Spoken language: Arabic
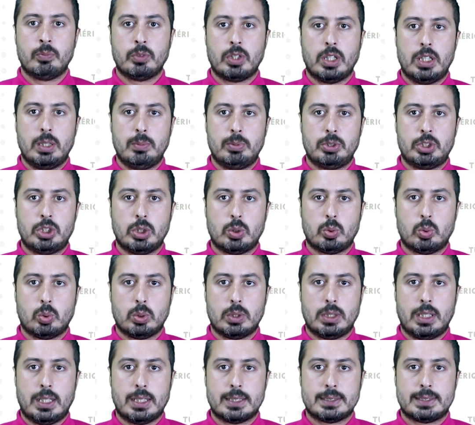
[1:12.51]
اللي باش
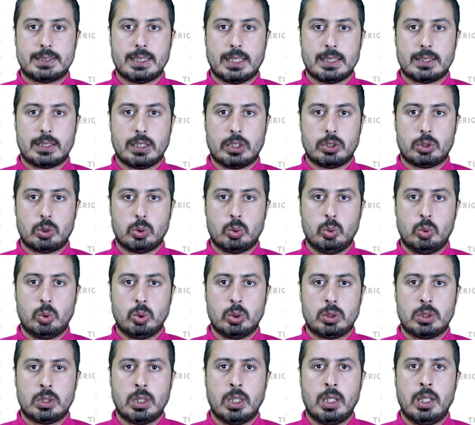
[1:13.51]
يكون نهار 19
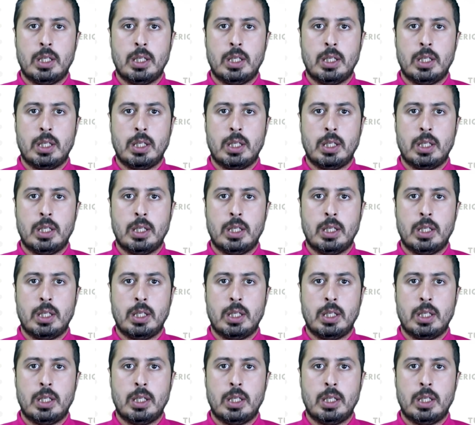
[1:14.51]
أوت